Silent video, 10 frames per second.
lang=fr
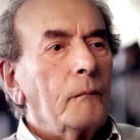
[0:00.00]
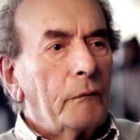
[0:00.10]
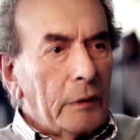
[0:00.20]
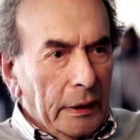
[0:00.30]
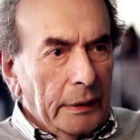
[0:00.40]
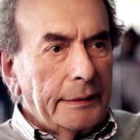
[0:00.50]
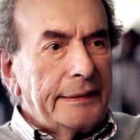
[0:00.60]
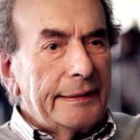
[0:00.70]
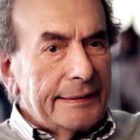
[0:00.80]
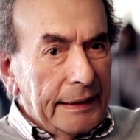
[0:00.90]
Voilà, il a
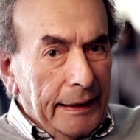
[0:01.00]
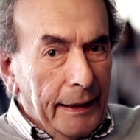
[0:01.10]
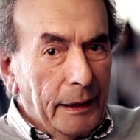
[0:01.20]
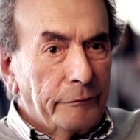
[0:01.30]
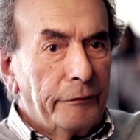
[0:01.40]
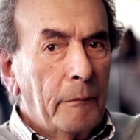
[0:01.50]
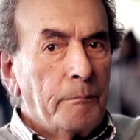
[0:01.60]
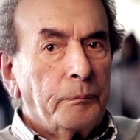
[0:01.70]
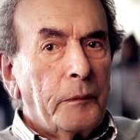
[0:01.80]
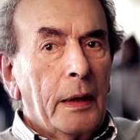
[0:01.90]
été esclave.
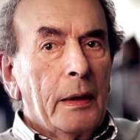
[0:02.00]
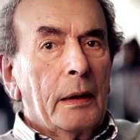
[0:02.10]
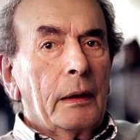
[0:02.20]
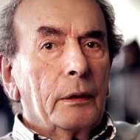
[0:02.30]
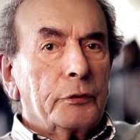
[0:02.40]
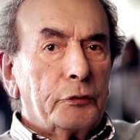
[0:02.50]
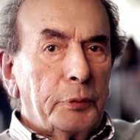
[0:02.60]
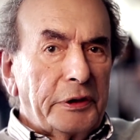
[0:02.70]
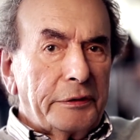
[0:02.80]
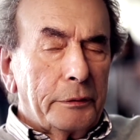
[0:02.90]

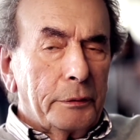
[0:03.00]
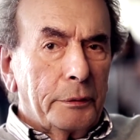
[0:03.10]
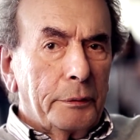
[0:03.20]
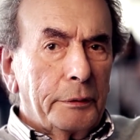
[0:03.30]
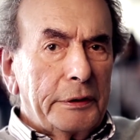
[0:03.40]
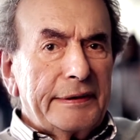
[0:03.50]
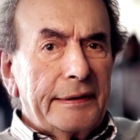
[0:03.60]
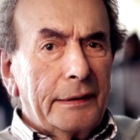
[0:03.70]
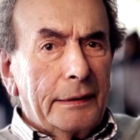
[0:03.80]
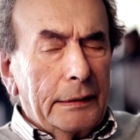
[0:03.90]
Ensuite, euh,
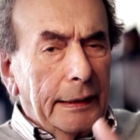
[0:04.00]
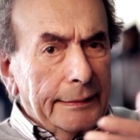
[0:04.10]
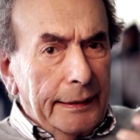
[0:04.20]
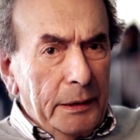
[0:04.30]
il, a été